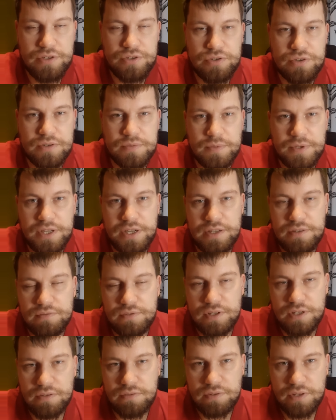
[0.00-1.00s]
что смотрите,
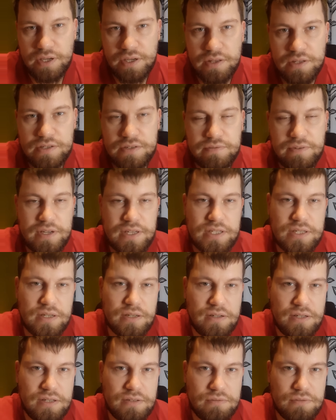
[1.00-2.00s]
вот это вот так называется,
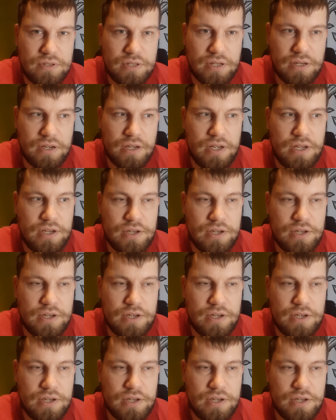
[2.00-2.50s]
а это вот так,